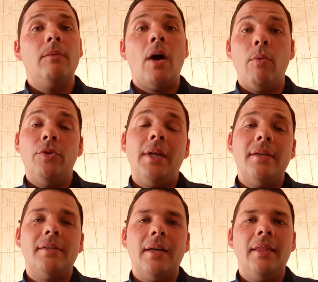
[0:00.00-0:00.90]

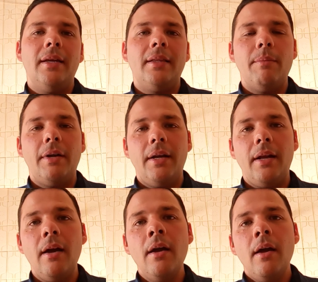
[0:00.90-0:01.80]
abundancia y de
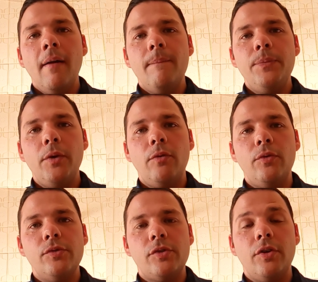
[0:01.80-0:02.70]
manera no
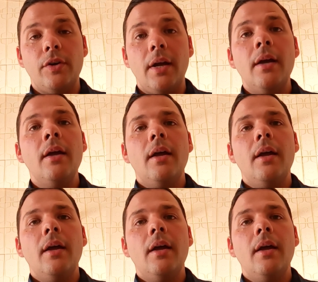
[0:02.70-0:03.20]
funciona.